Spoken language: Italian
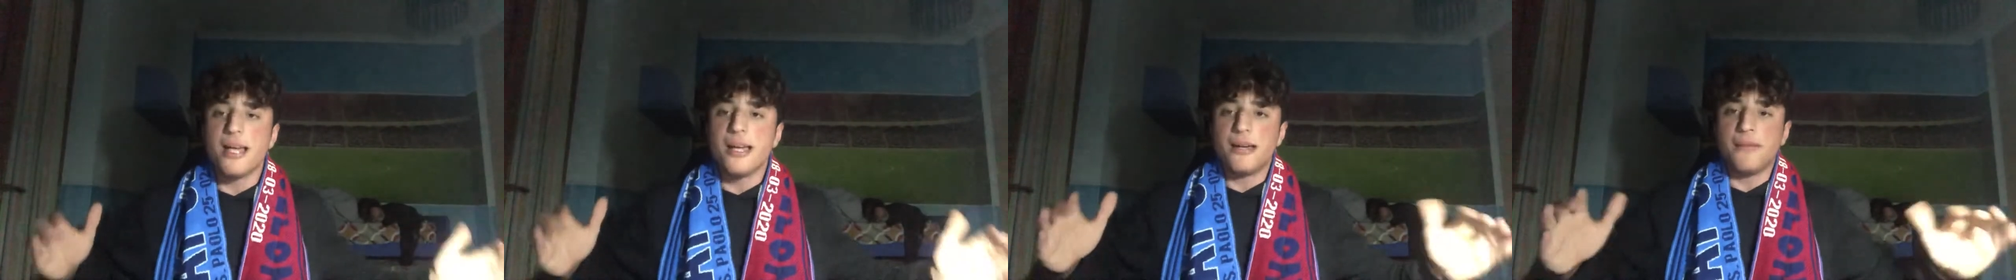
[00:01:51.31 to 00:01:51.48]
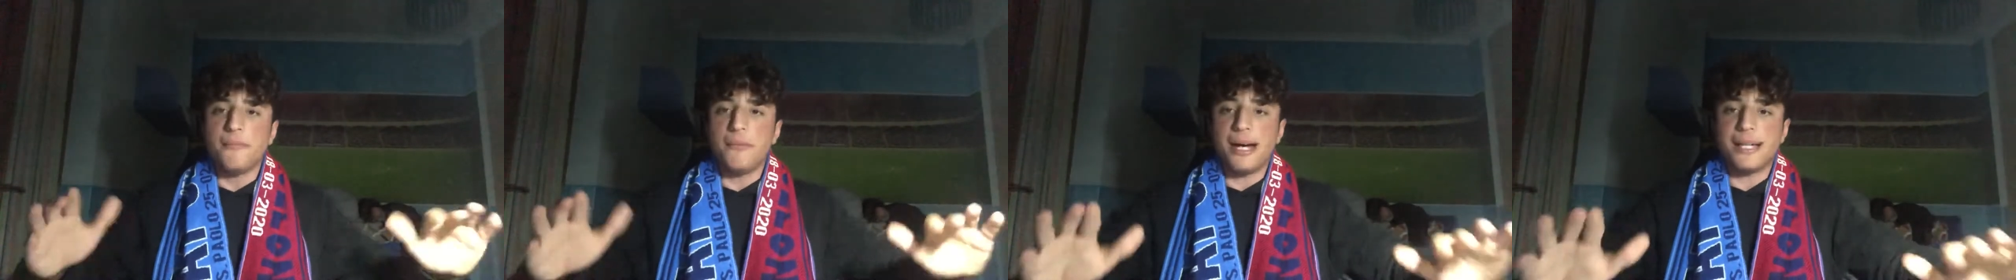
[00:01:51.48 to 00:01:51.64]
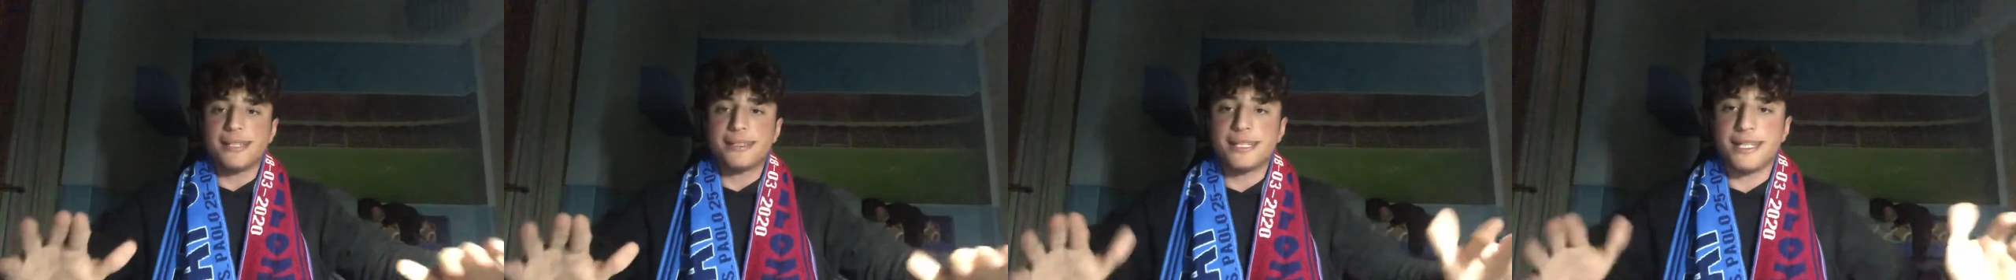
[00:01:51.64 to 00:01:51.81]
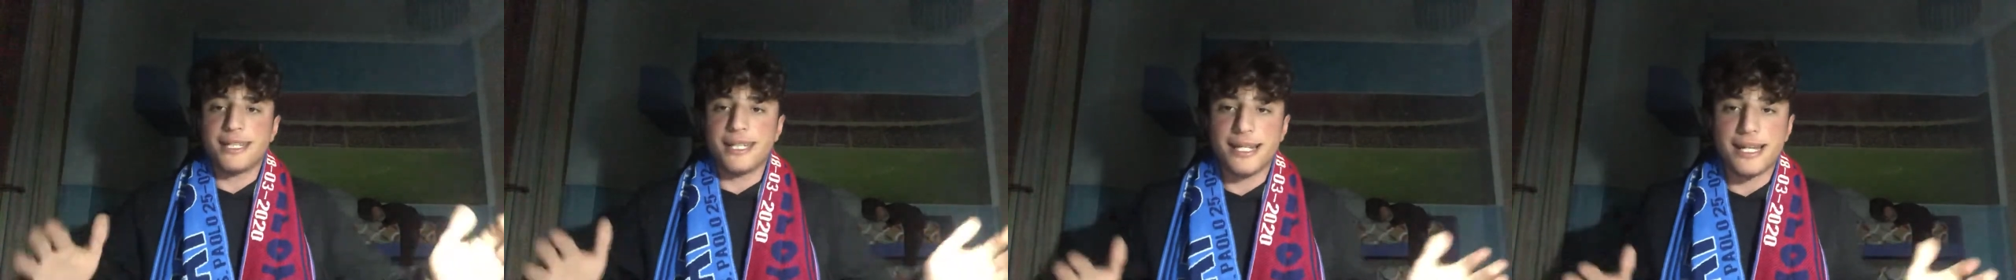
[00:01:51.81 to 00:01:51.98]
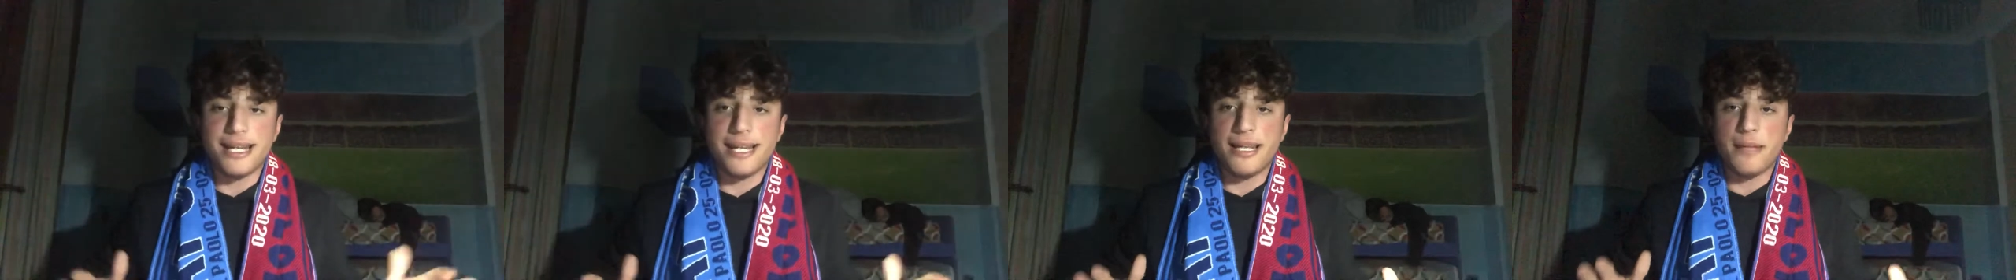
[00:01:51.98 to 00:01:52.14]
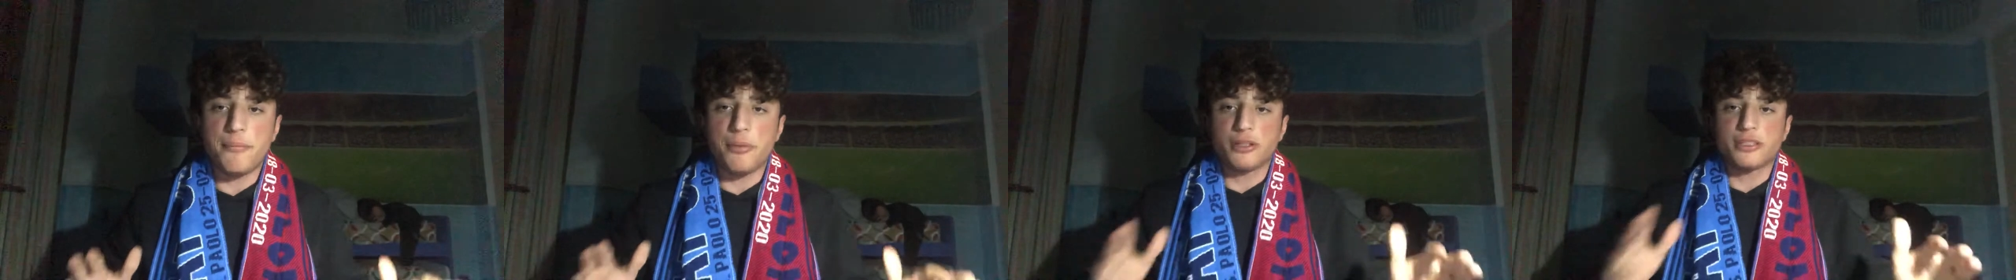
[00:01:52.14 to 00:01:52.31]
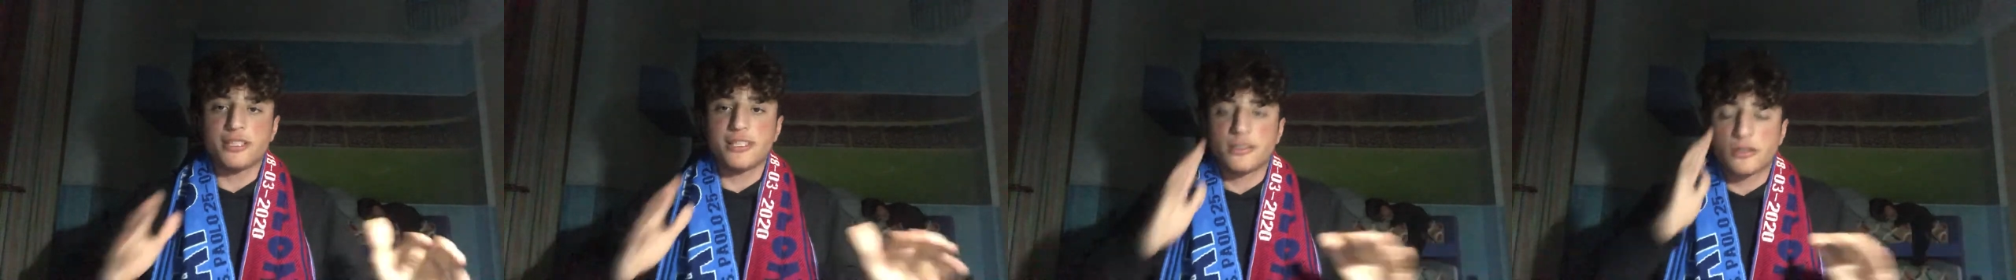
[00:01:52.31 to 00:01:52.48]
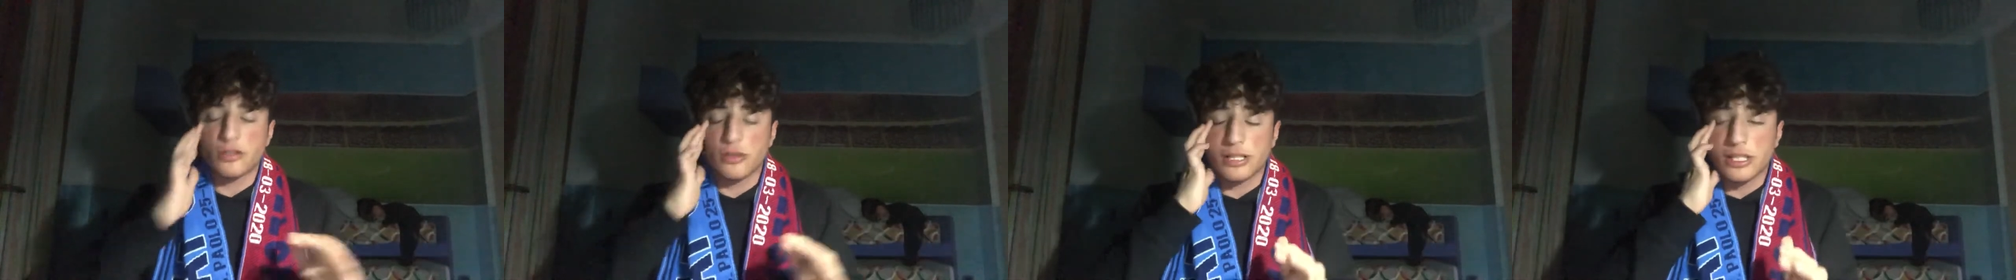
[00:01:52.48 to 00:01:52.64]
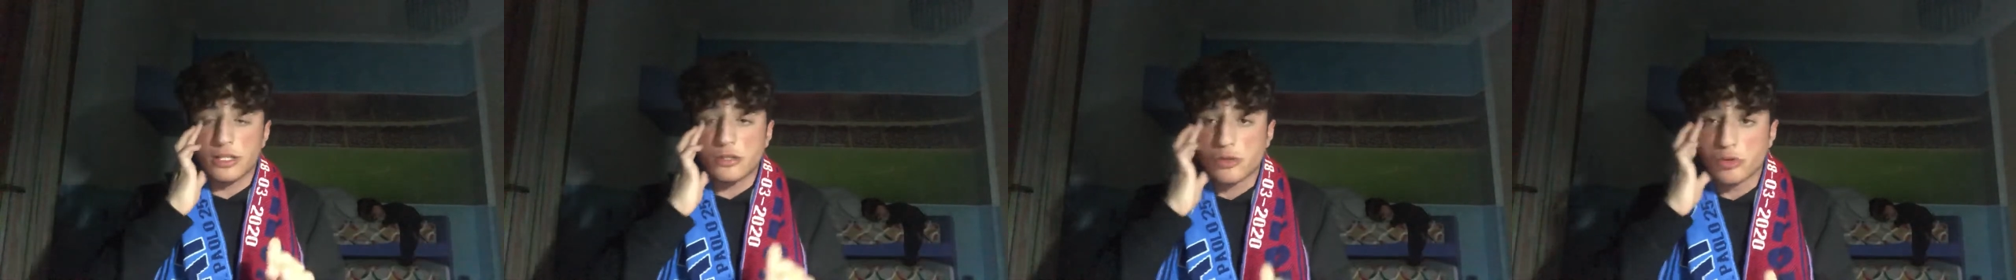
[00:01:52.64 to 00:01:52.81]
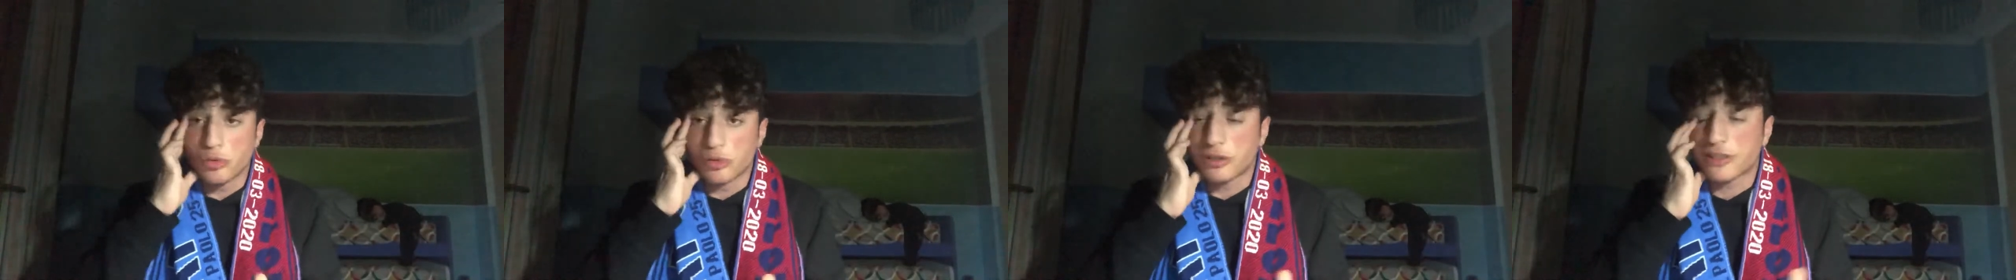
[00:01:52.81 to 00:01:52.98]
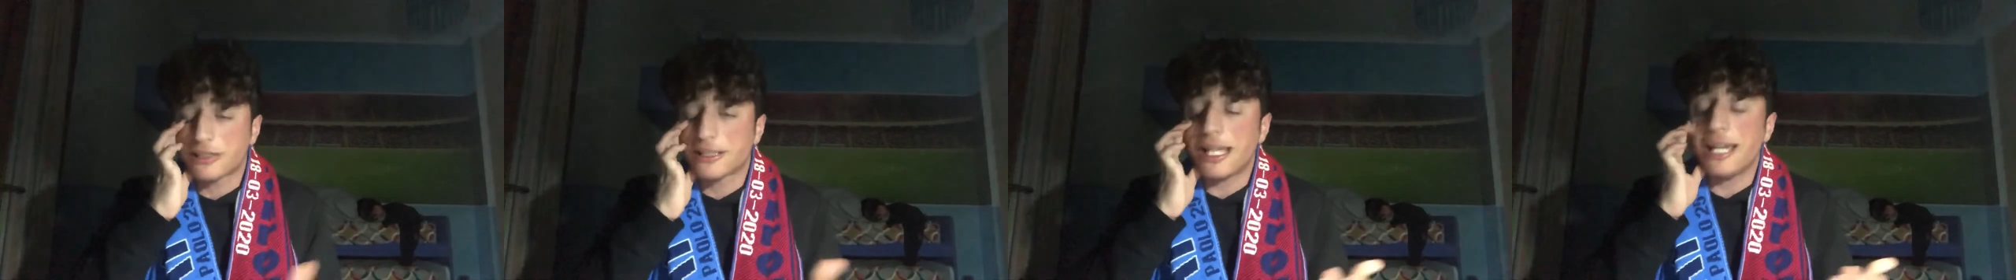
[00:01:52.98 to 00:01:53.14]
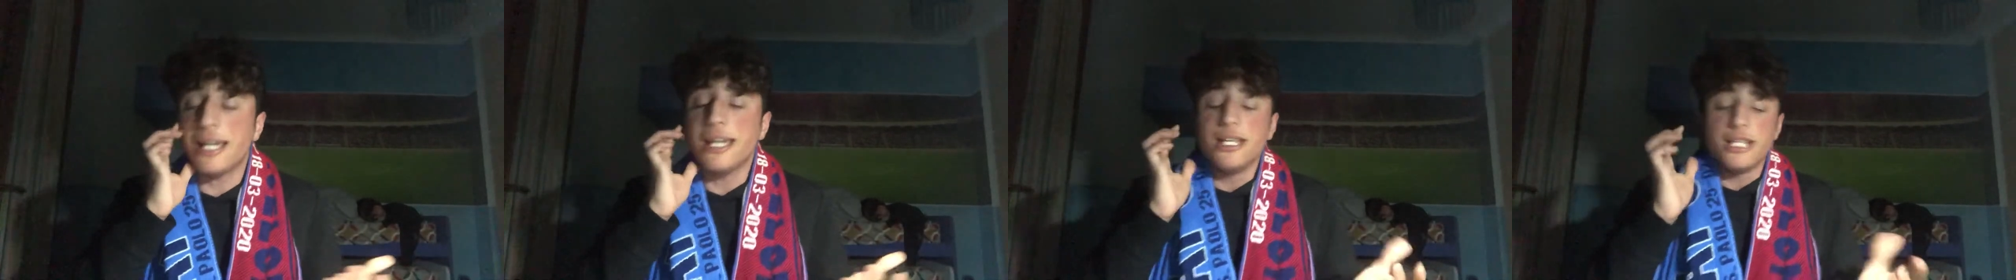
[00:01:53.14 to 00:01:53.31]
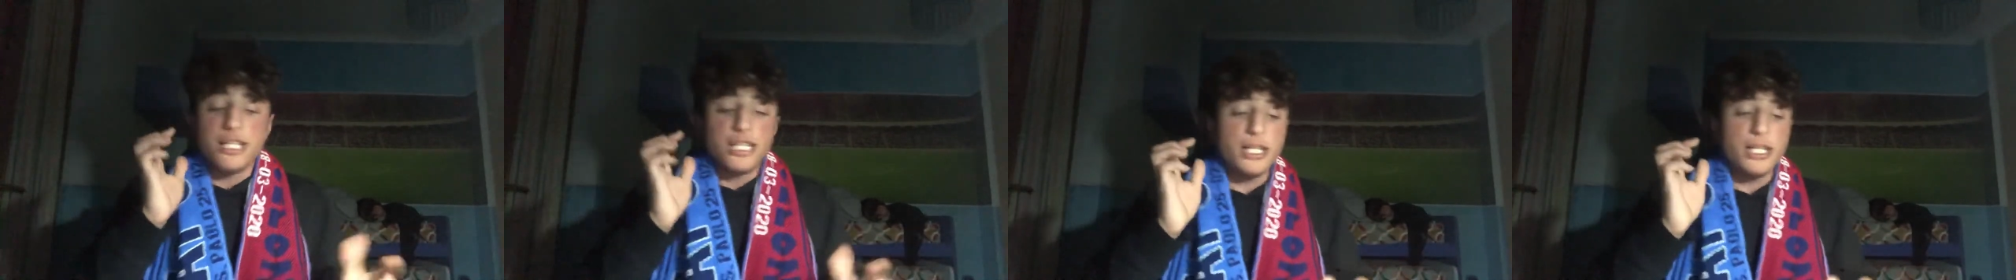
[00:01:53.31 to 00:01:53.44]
mantenere le posizioni giuste